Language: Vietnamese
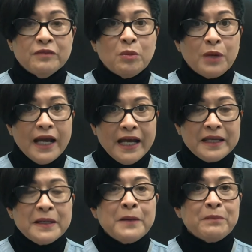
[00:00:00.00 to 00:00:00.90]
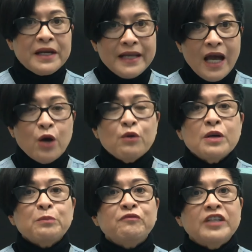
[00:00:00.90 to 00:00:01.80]
mọc gai mà đau
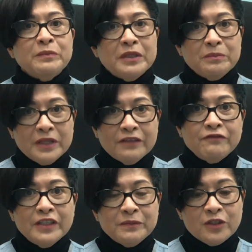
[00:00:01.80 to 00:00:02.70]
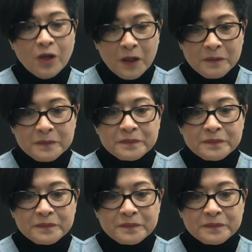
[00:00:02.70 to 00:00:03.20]
vì mình bị viêm khớp